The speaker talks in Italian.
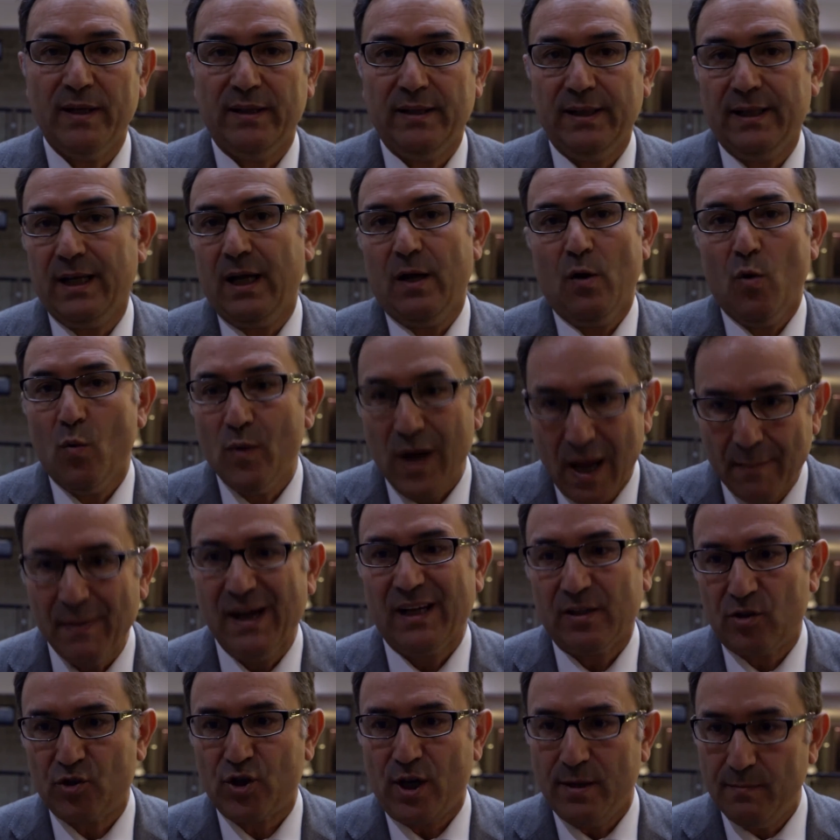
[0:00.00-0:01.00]
dire, una
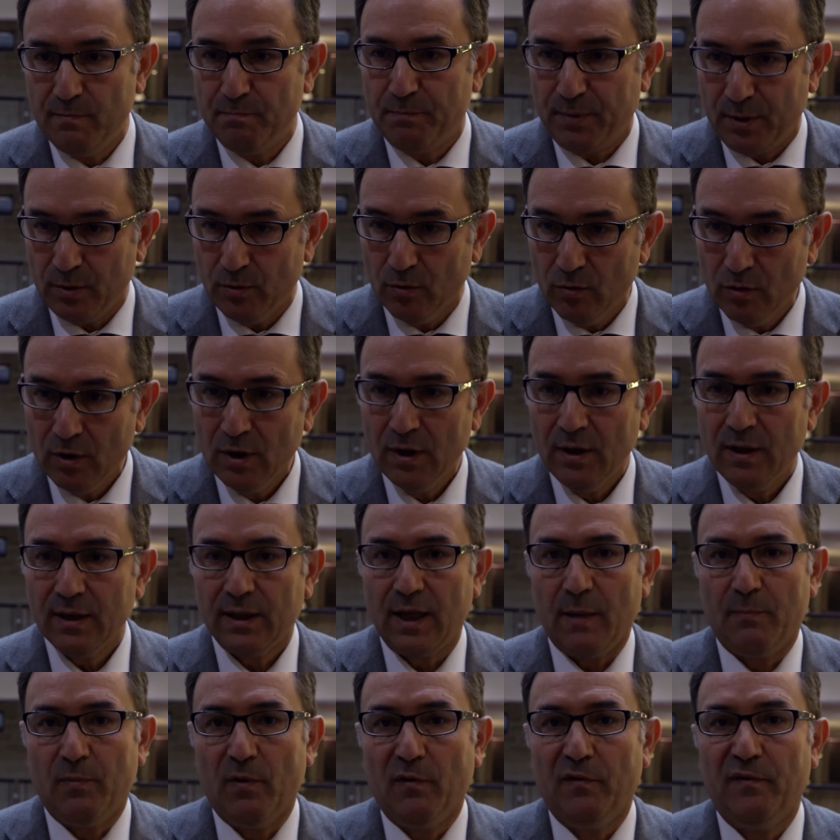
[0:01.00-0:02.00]
marcia in più
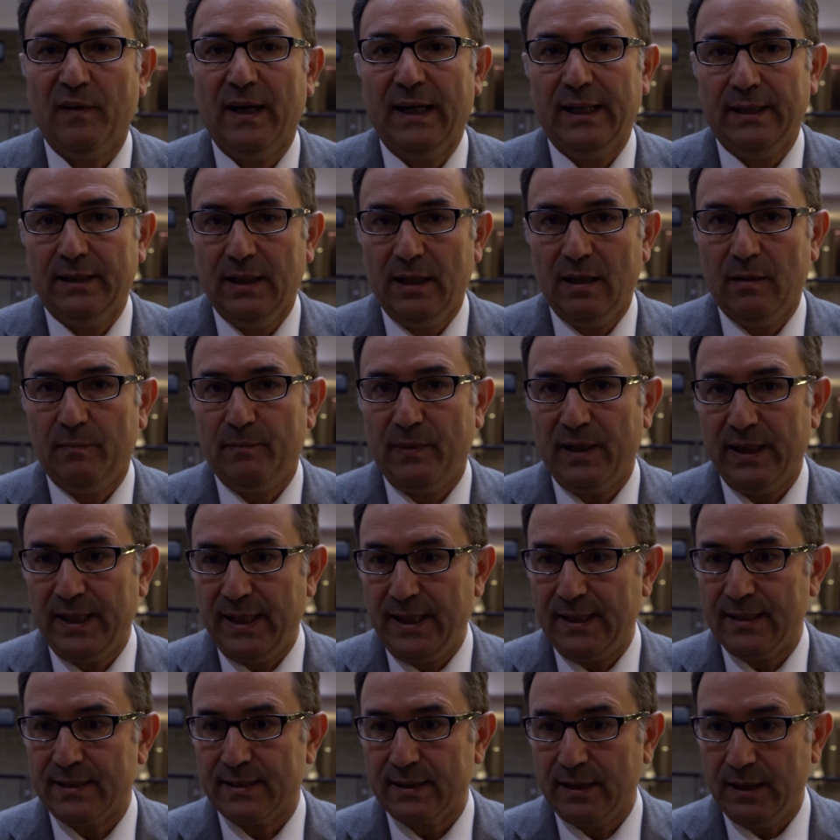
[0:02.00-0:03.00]
che può fare del
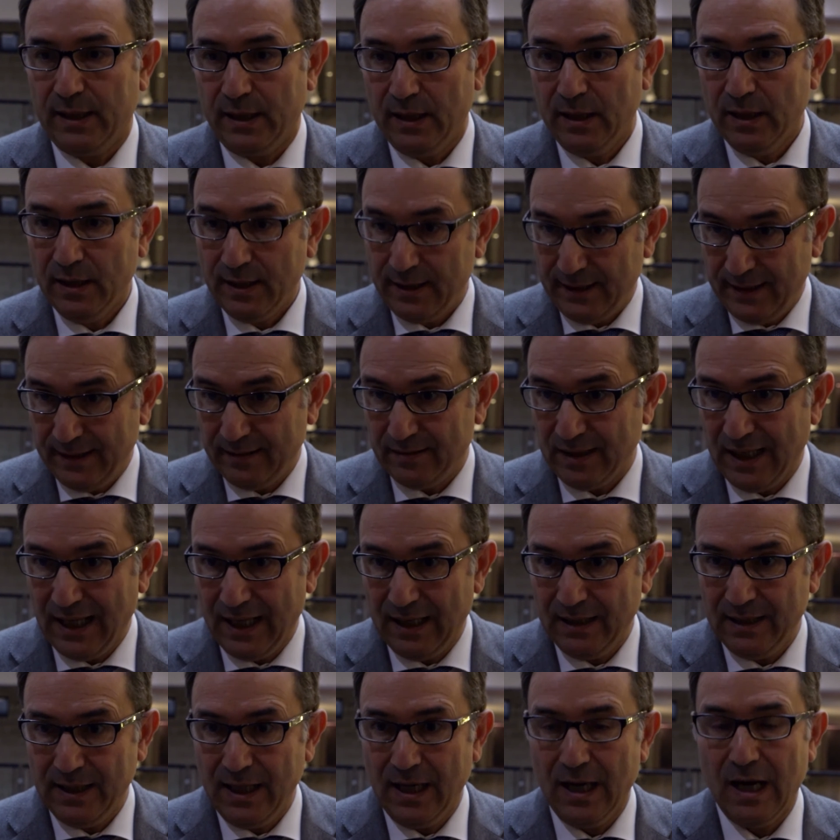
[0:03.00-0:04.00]
Paese
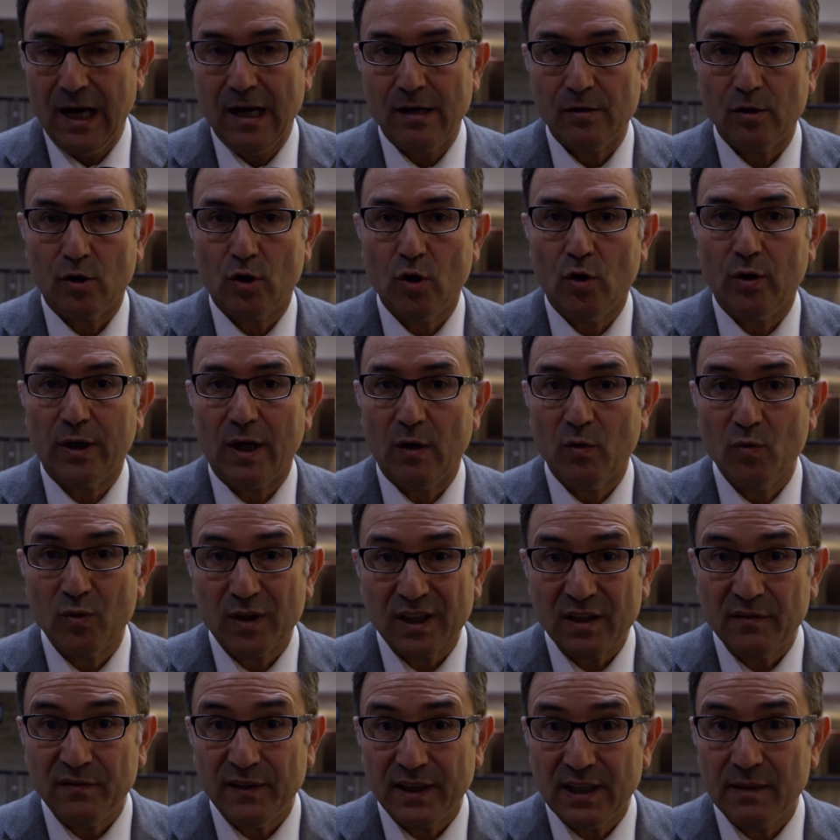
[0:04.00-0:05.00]
Italia ancora un
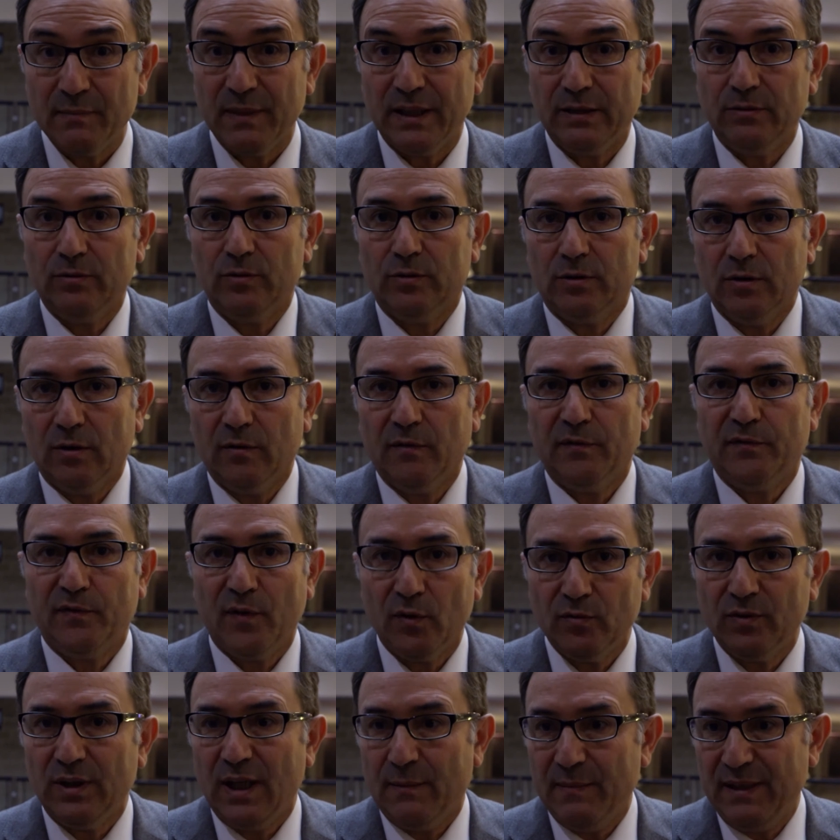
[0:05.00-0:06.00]
riferimento
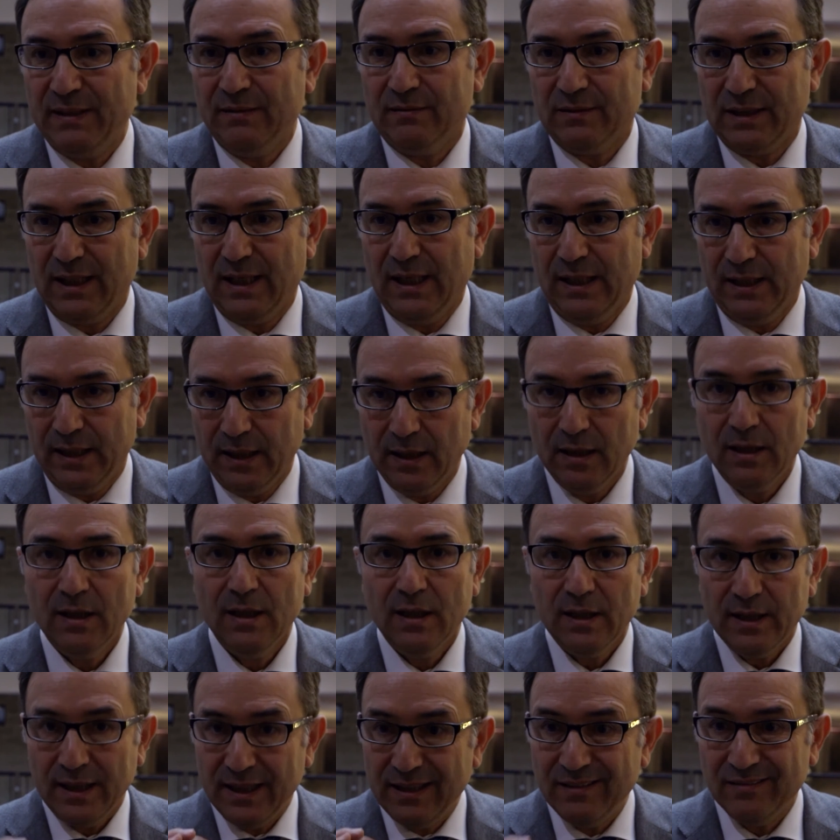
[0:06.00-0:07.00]
fondamentale
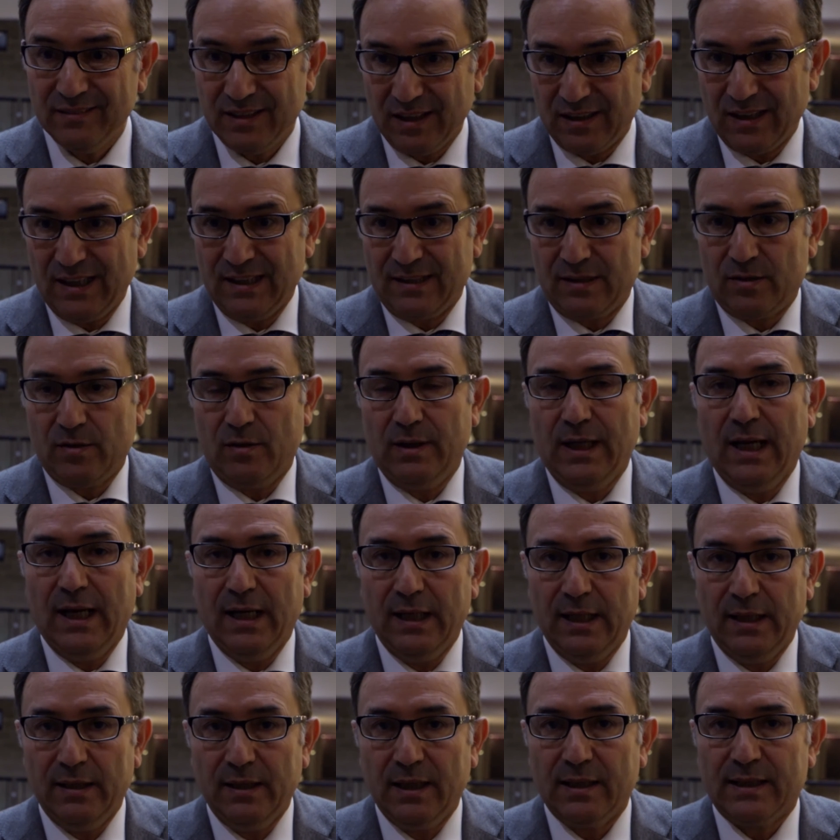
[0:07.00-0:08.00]

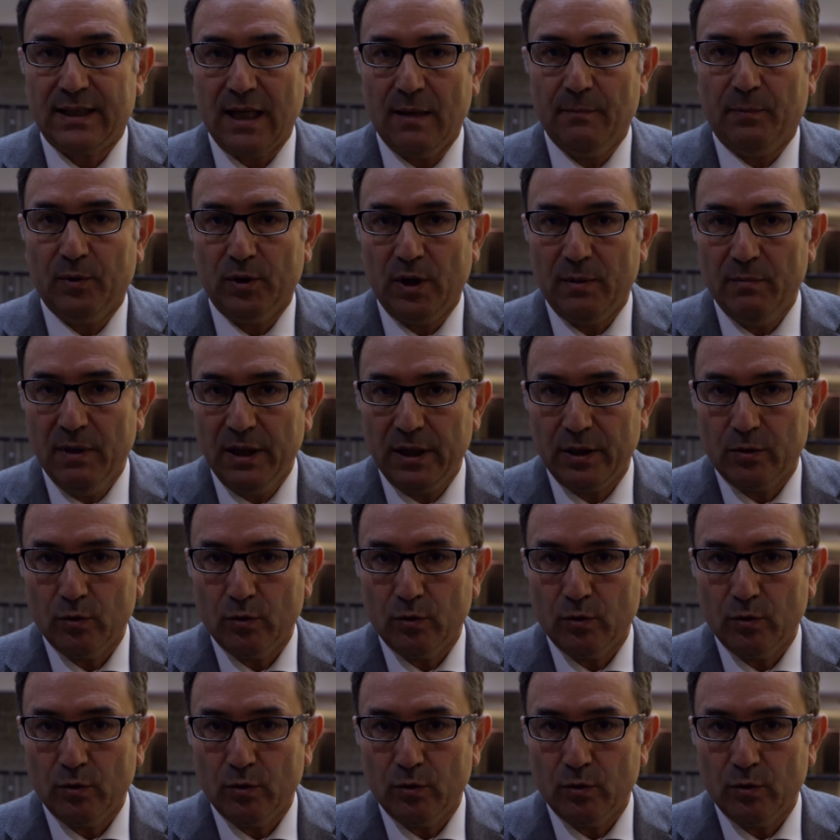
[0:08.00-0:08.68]
internazionale nel campo dei beni